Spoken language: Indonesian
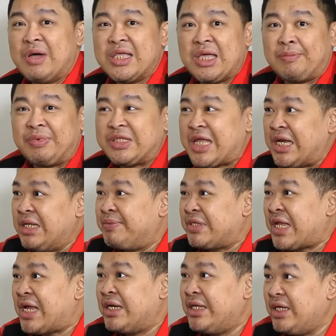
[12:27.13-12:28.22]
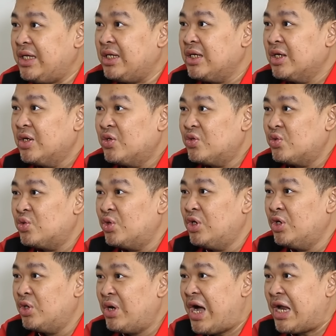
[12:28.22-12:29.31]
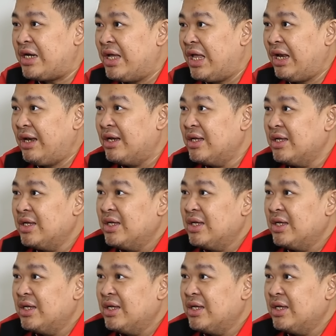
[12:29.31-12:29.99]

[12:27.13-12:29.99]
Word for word: banyak petani-petani ulung handal